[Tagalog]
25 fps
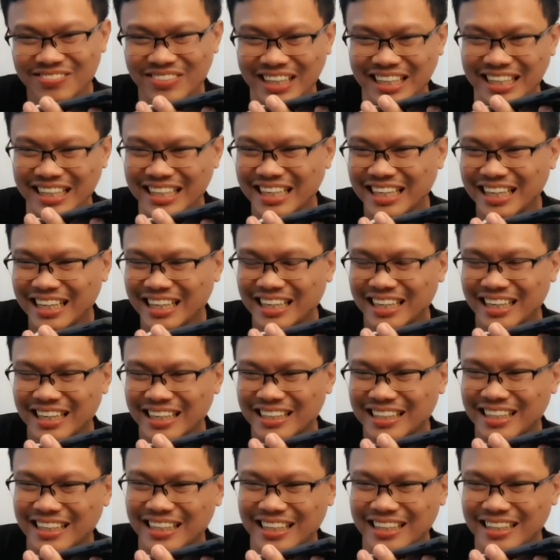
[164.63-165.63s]
okay, pare. Uh,
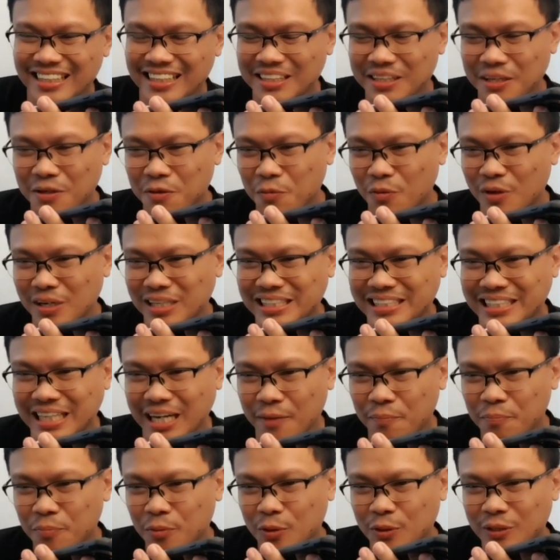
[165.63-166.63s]
Nag- naging world
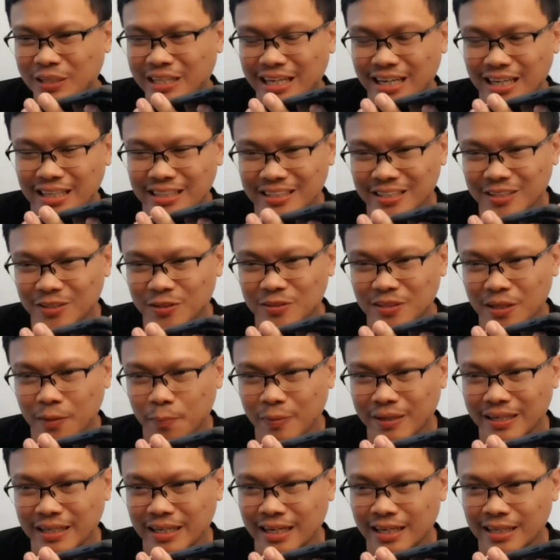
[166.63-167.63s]
champion ka dito sa
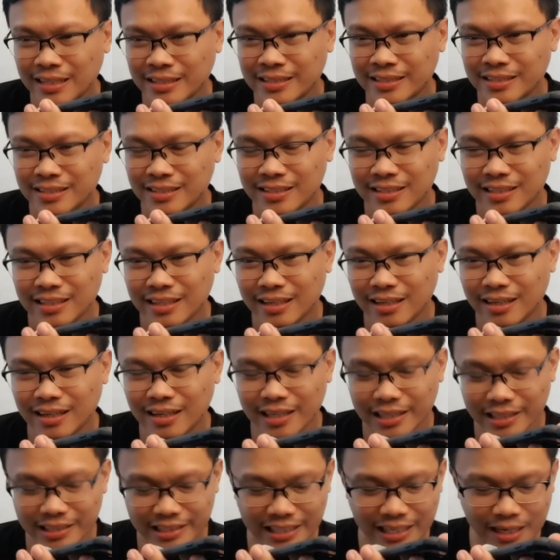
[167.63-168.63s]
Pinas.
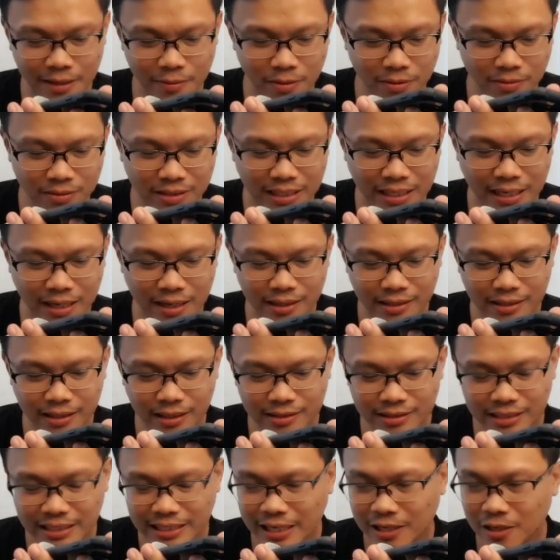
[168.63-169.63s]
Uh, tinawa, tina-
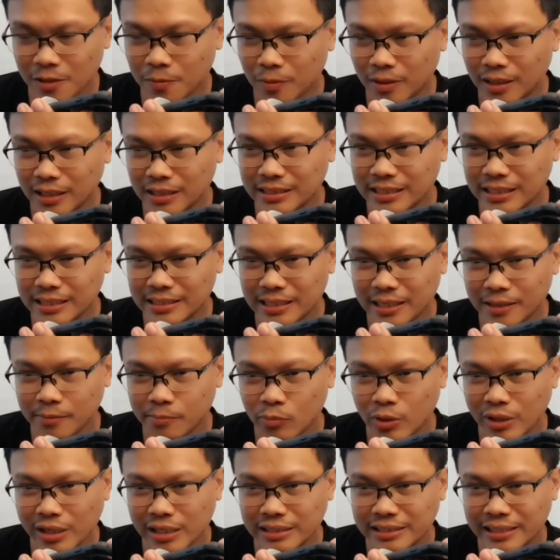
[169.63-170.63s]
uh, tinalo mo nga si
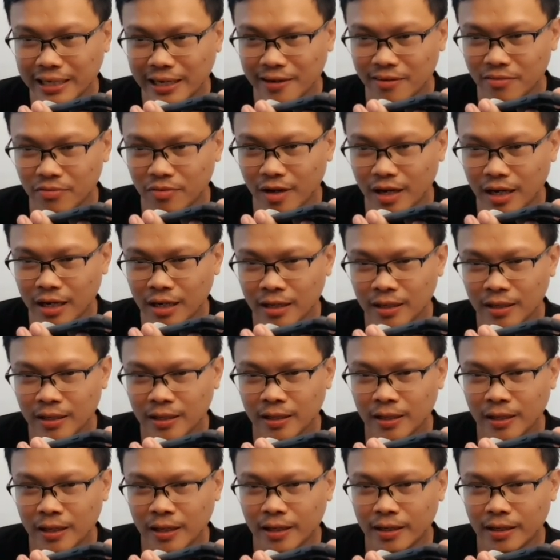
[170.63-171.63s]
Samuel Salva.
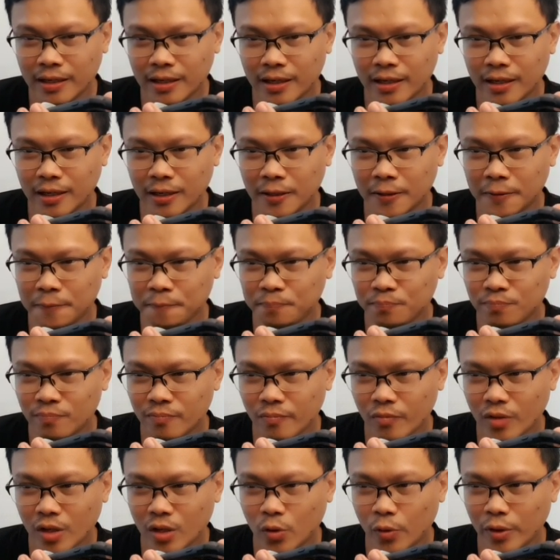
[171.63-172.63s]
Um,
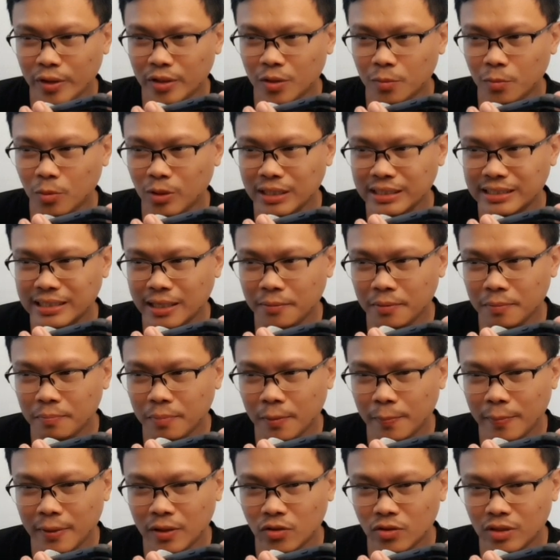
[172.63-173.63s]
kwento mo nga sa amin
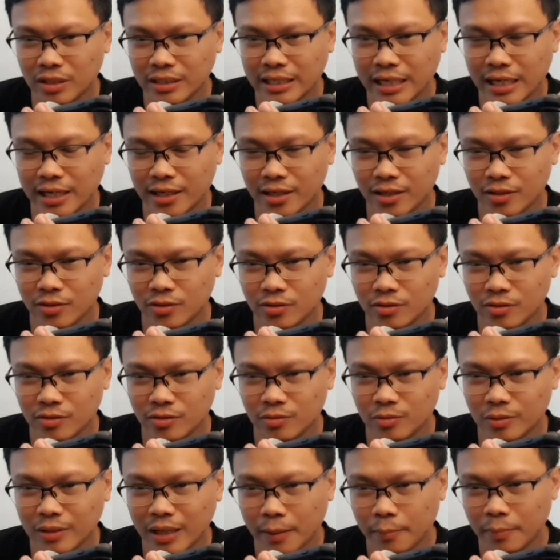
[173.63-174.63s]
paano nangyari
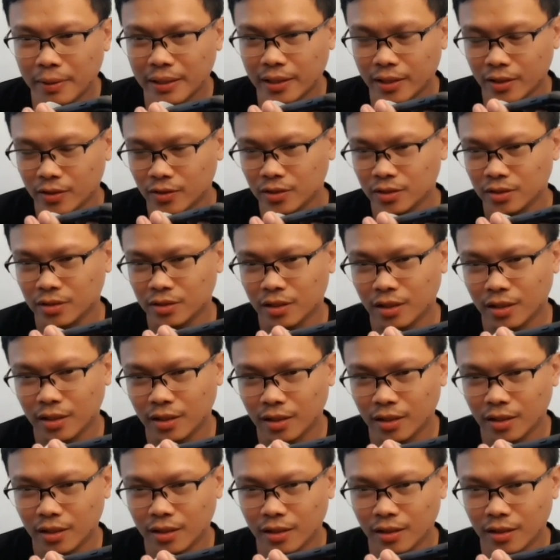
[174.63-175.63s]
yung laban na yon
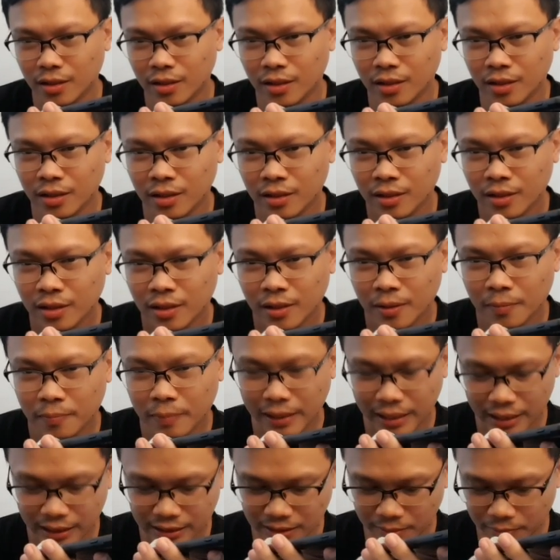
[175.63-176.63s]
uh,
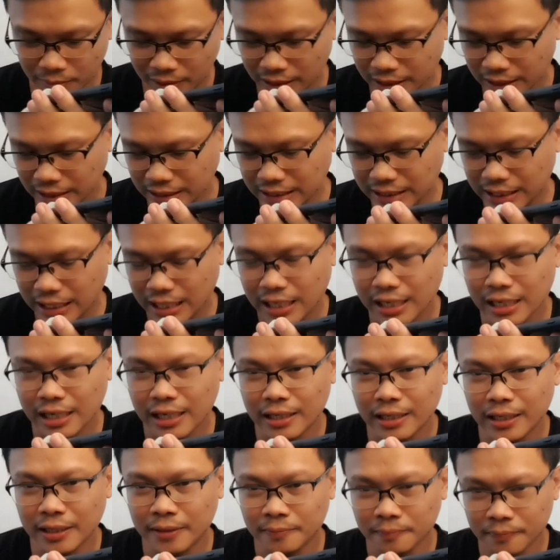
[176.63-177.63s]
para sa mga hindi
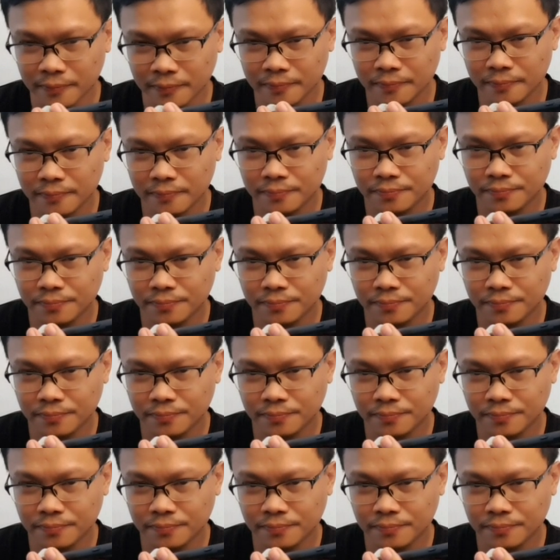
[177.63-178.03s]
nakakaalam